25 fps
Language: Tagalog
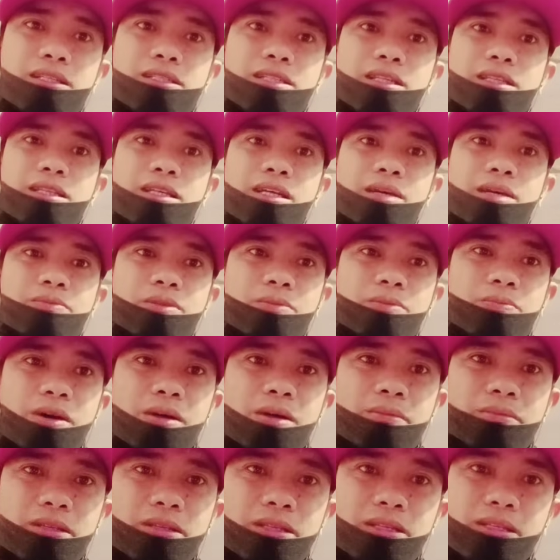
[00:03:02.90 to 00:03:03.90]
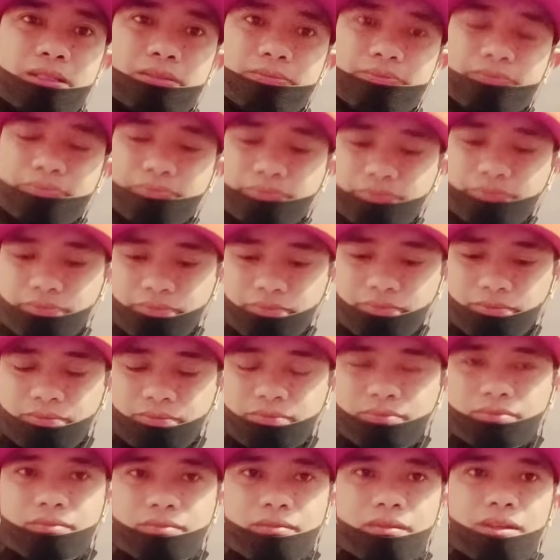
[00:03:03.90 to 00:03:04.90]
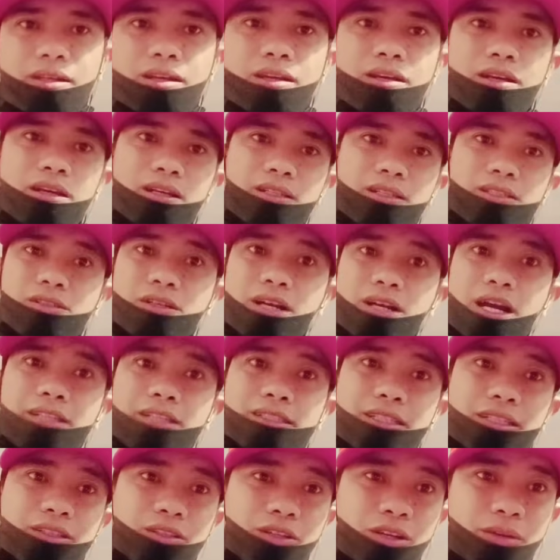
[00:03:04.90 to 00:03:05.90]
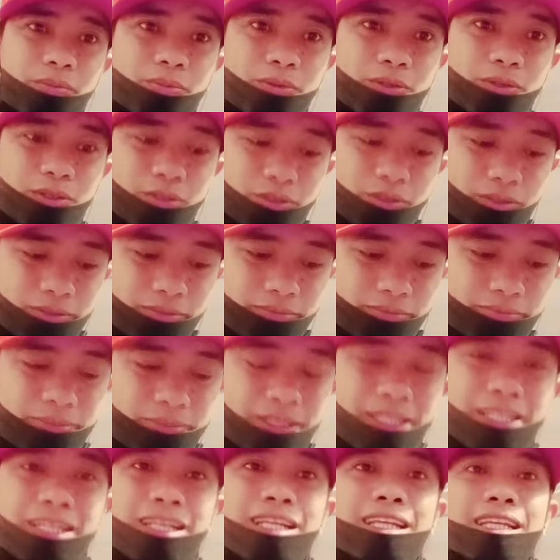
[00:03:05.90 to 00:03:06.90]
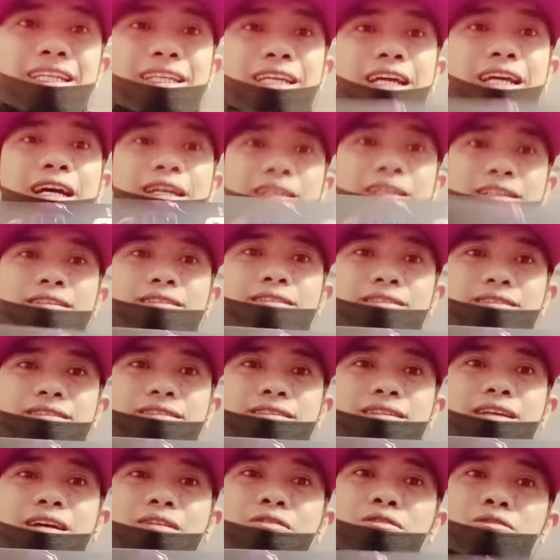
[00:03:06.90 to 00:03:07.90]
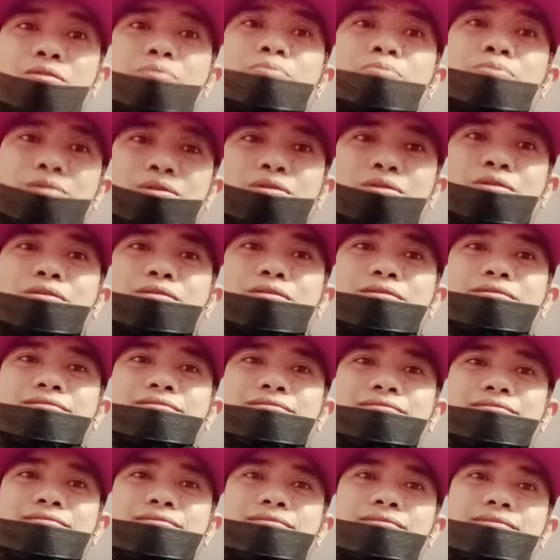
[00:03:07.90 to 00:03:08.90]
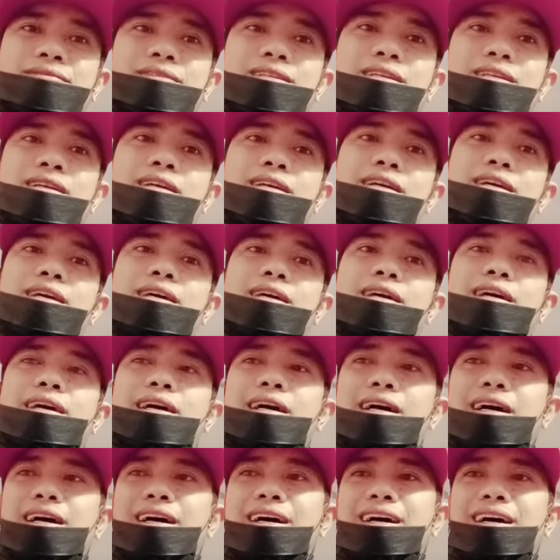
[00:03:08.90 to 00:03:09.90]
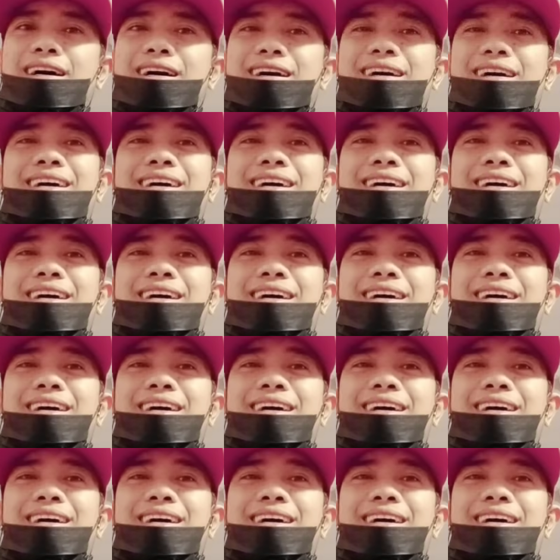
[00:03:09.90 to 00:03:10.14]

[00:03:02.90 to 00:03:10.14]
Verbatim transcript: sa TFT family. So guys, ito na po yung binili niya na GoPro uh,